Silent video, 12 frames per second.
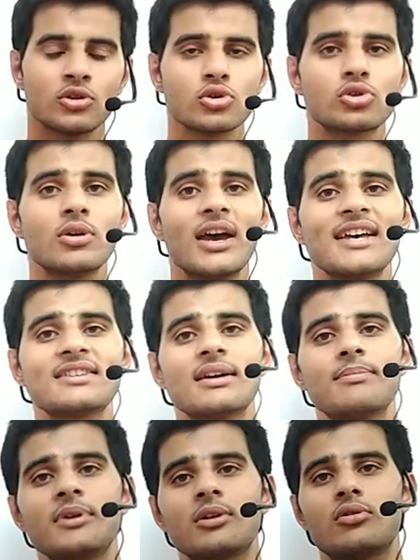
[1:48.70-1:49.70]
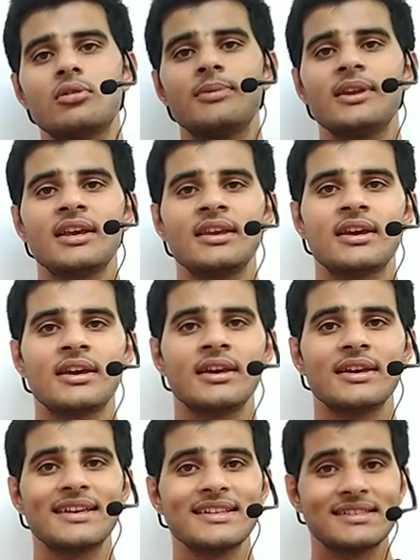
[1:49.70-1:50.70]
दोस्तों ऐसा बिल्कुल भी नहीं है
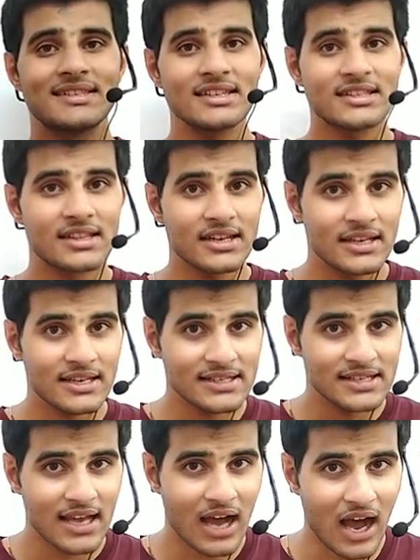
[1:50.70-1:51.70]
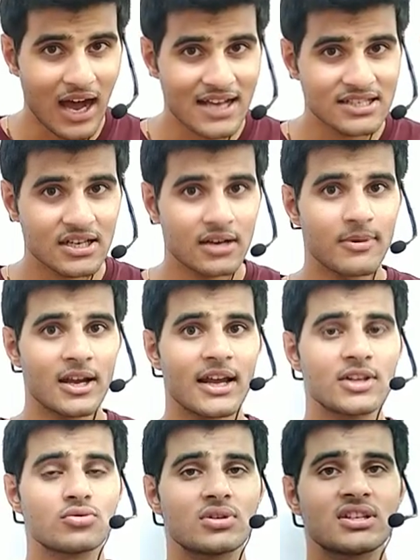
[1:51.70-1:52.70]
कि जिस तरीके से आज हमारा
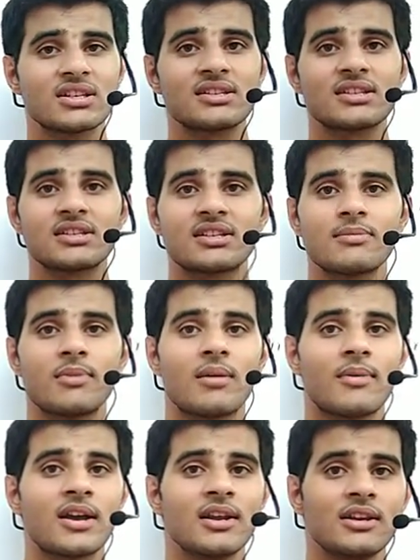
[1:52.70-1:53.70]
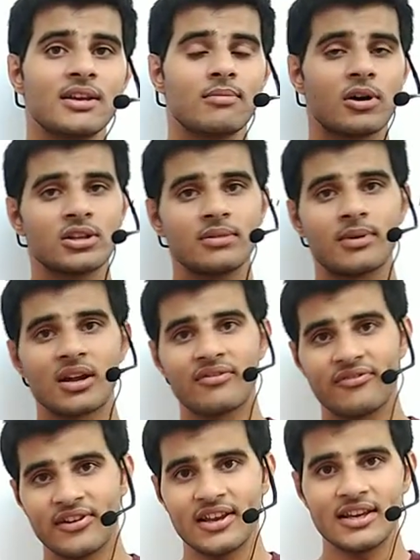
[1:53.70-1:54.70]
एजुकेशन सिस्टम हमारे लिए बहुत ही बड़ा
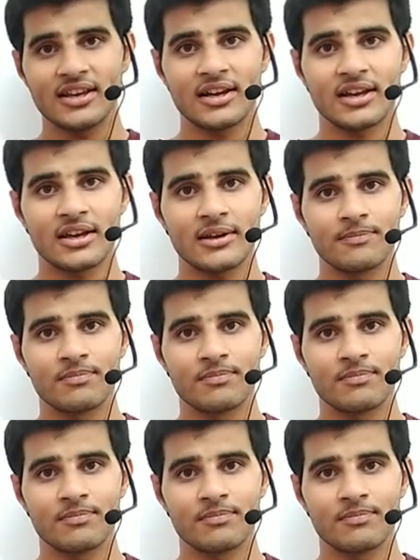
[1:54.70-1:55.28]
फेलियर है